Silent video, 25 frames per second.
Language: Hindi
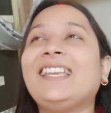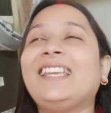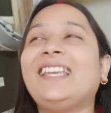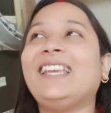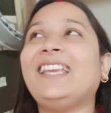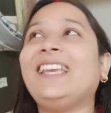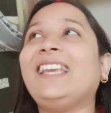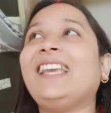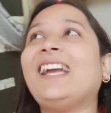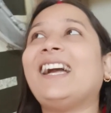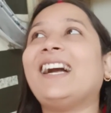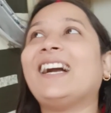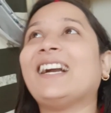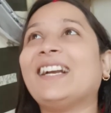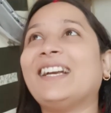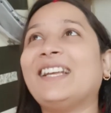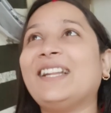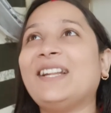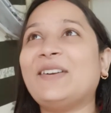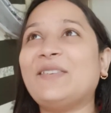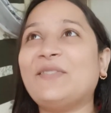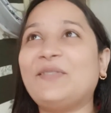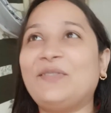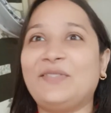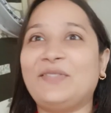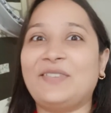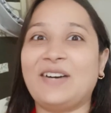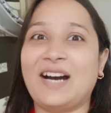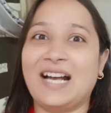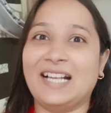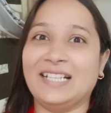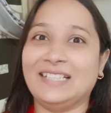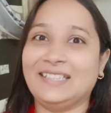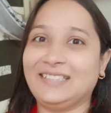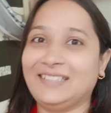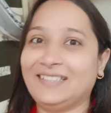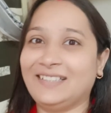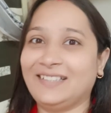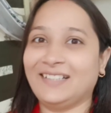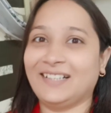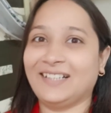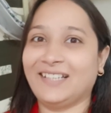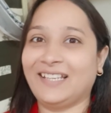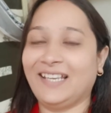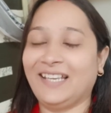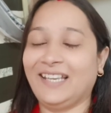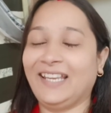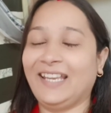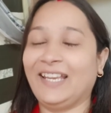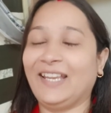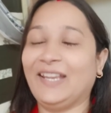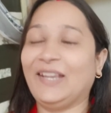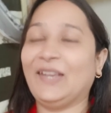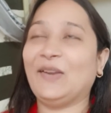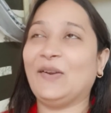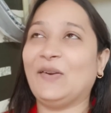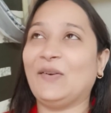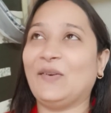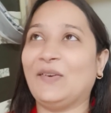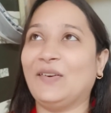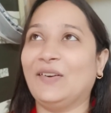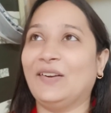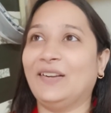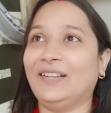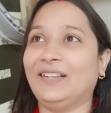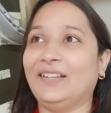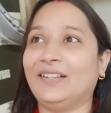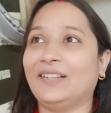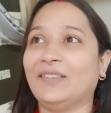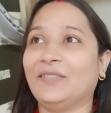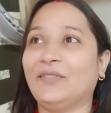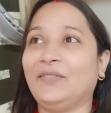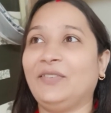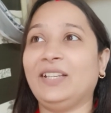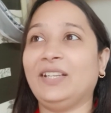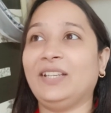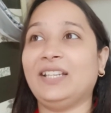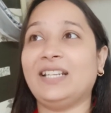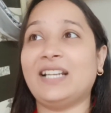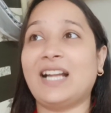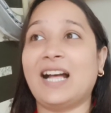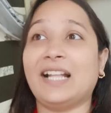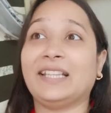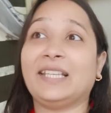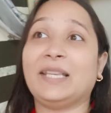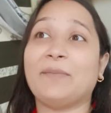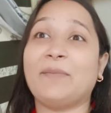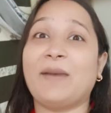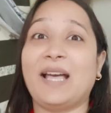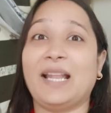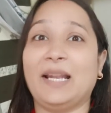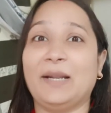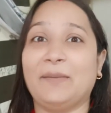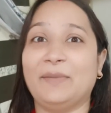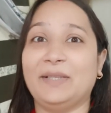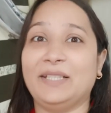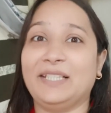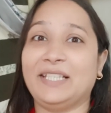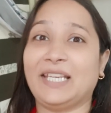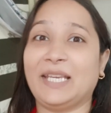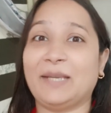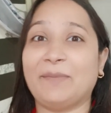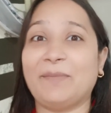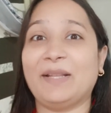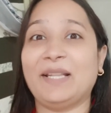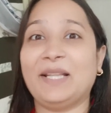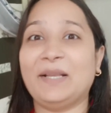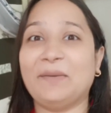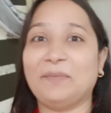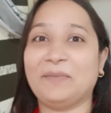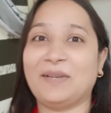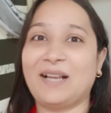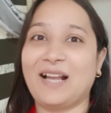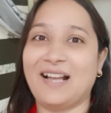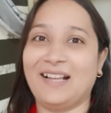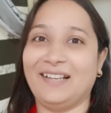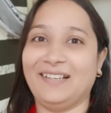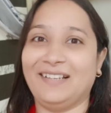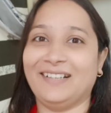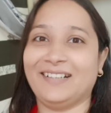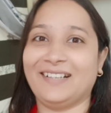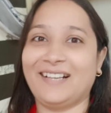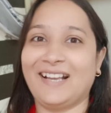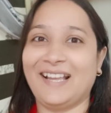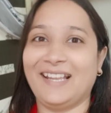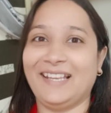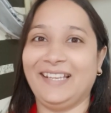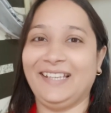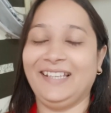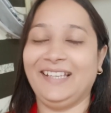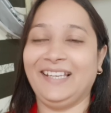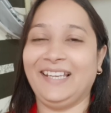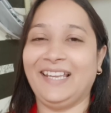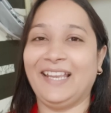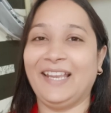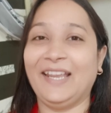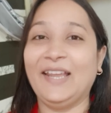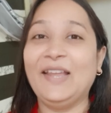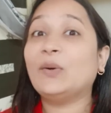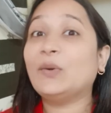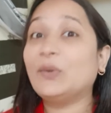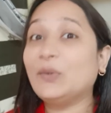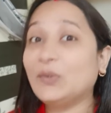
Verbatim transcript: कि अगर हम फास्ट रखेंगे और फिर रात के बारह बजे के बाद हम खाना खाएंगे